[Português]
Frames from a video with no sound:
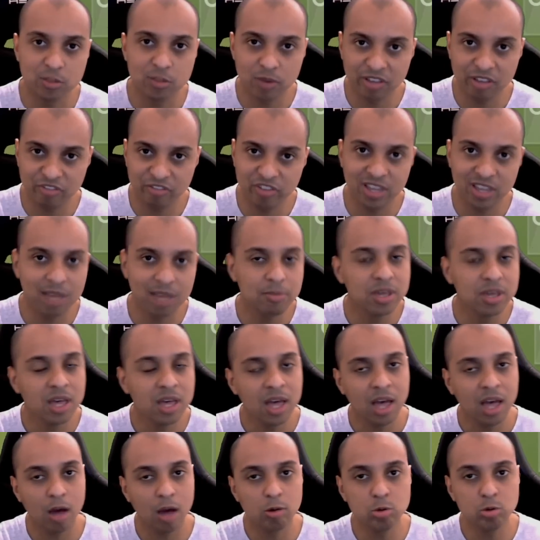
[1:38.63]
O FM
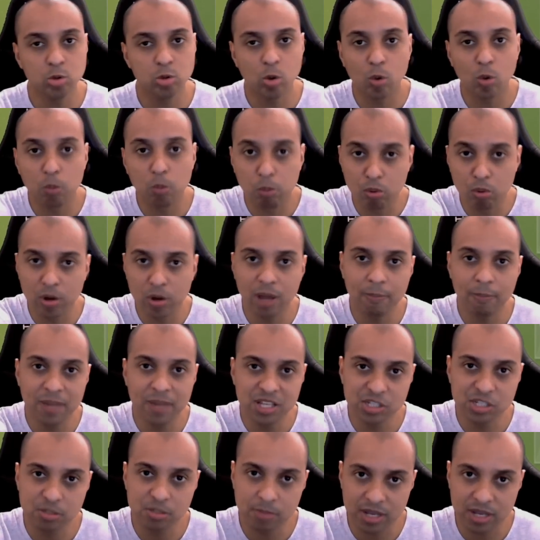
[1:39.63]
é um jogo
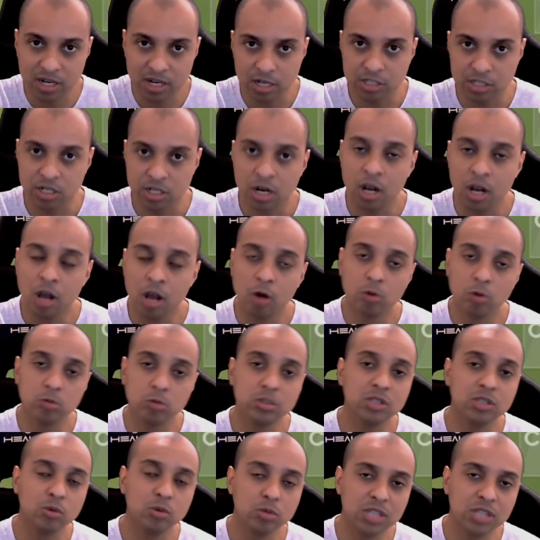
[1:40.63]
puramente manager. O,
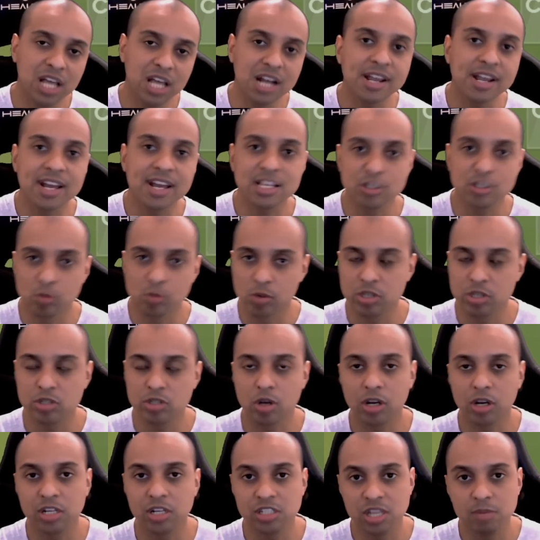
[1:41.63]
o DRS World
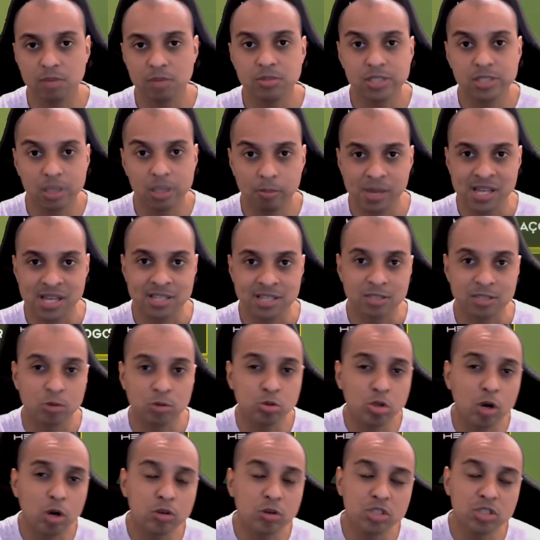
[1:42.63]
Soccer Champions também. São
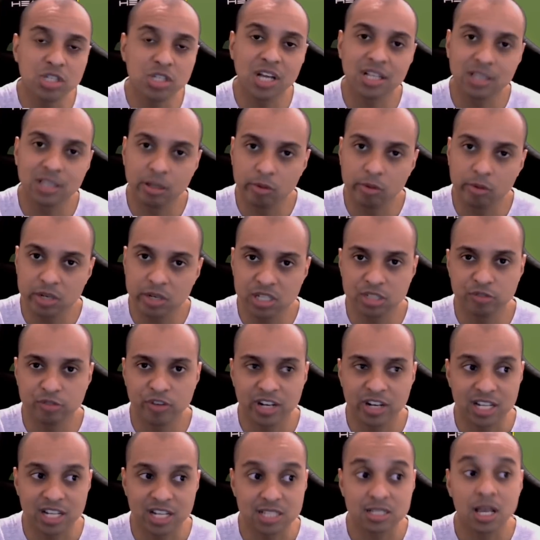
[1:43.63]
jogos de categorias
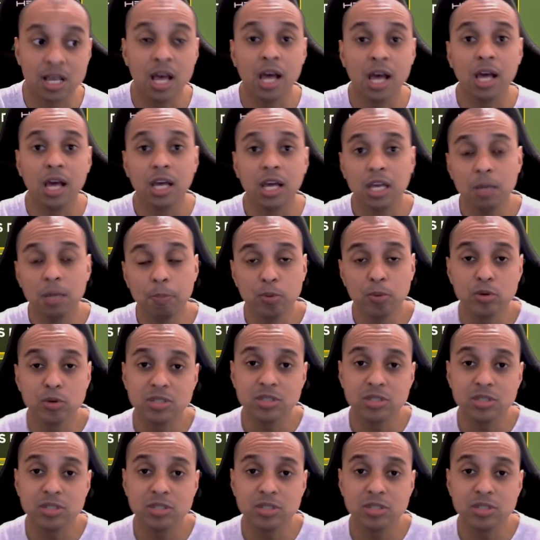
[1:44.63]
diferentes. E por